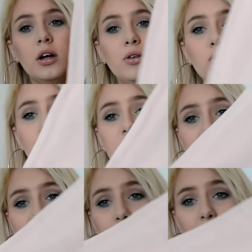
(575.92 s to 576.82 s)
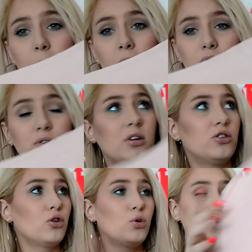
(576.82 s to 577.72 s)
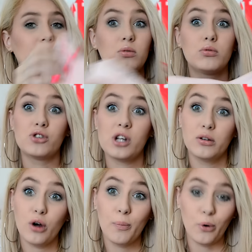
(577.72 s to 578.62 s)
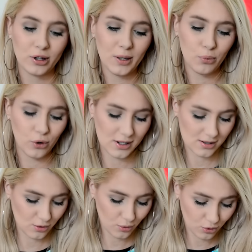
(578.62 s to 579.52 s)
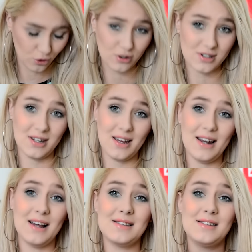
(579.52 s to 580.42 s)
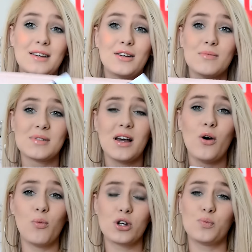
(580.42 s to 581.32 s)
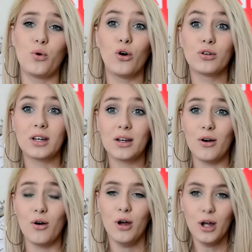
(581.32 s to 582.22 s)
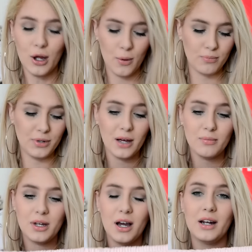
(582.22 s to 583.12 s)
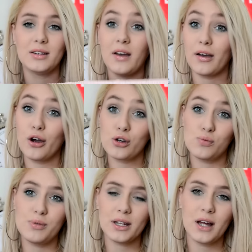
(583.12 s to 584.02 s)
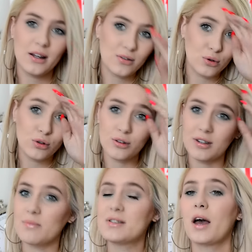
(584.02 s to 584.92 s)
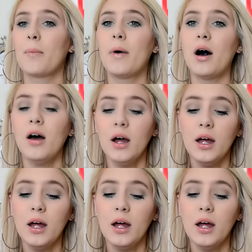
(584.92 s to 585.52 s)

Et du coup ça je l'ai pris parce que c'est le genre de pantalon que j'adore porter pour l'instant. Quand c'est élastique comme ça, au moins je peux rentrer bien bien à l'intérieur, je suis bien à l'aise dedans, ça me sert pas.